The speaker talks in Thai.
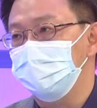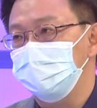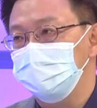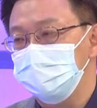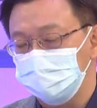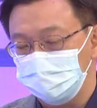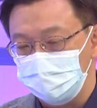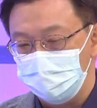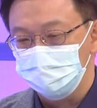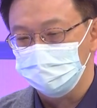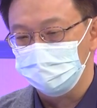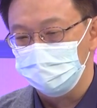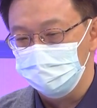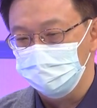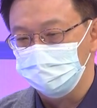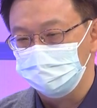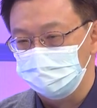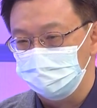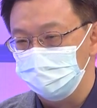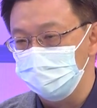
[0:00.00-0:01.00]
ออันนี้ต้องต้อง
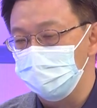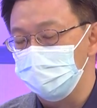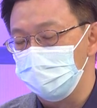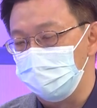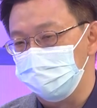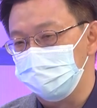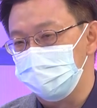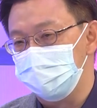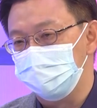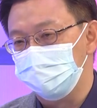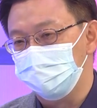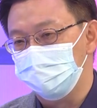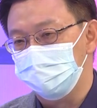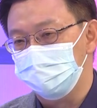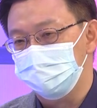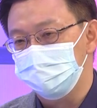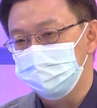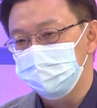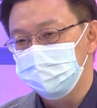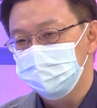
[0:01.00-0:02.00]
พูดถึงผู้ประกอบการ
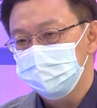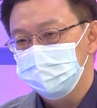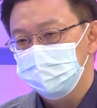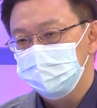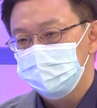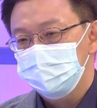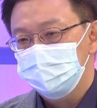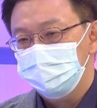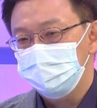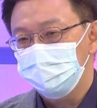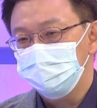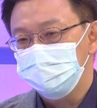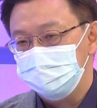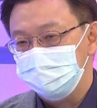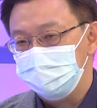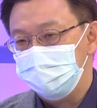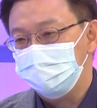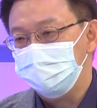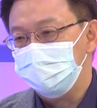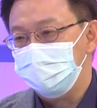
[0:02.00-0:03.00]
ว่าเราเห็
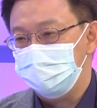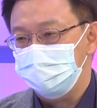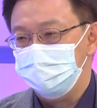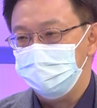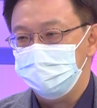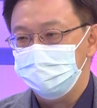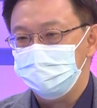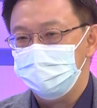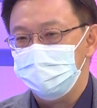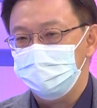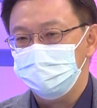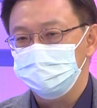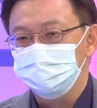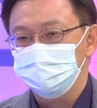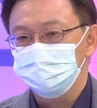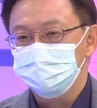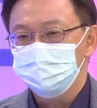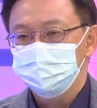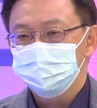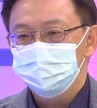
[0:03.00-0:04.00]
นร้านอาหารหลายร้าน
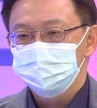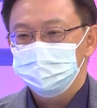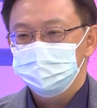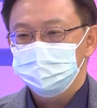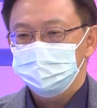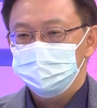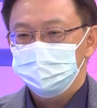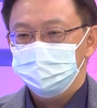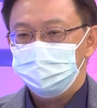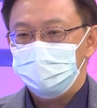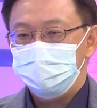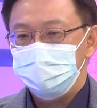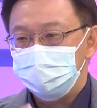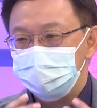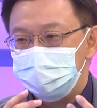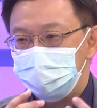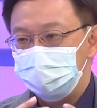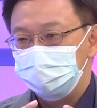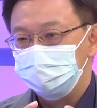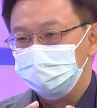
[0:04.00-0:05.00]
เนี่ยพนั
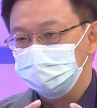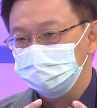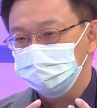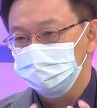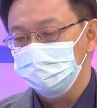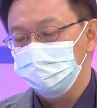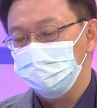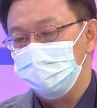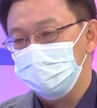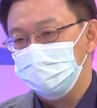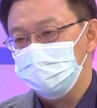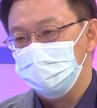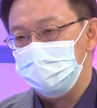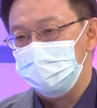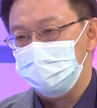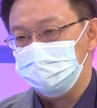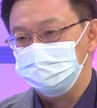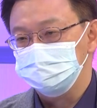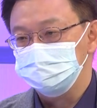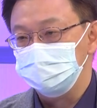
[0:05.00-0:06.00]
กงานเดินมาข้างห
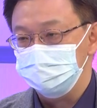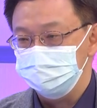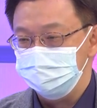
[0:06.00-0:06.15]
น้าอาจจะใส่